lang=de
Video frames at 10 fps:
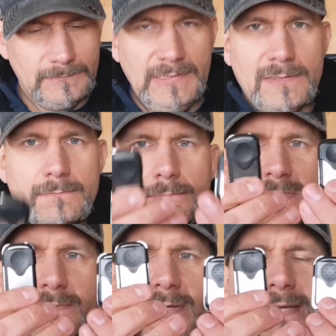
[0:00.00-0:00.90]
hier
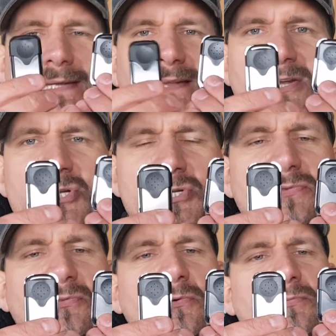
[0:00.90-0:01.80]
zwei identische
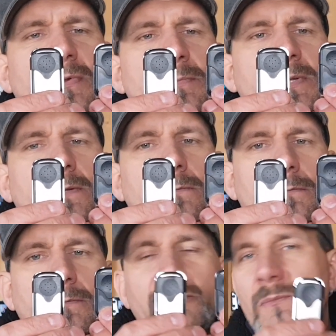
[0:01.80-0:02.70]
Funkfernbedienungen.
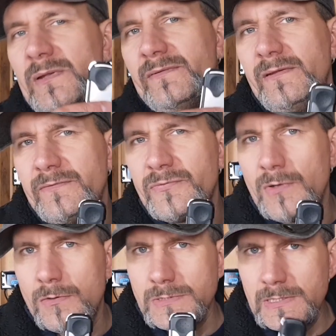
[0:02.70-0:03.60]
Zumindest sehen sie von
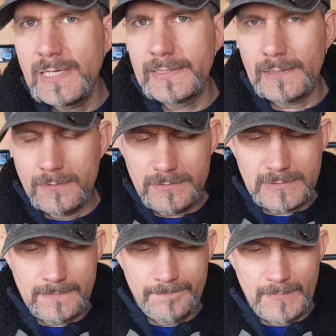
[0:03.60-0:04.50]
außen gleich
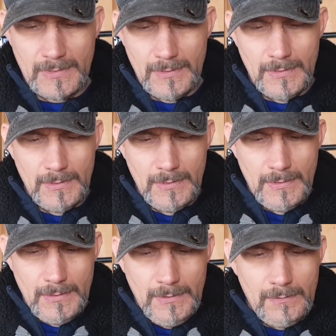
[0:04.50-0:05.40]
aus.
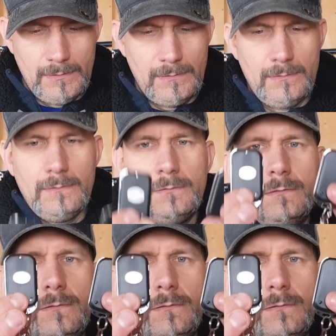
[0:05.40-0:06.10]
Äh,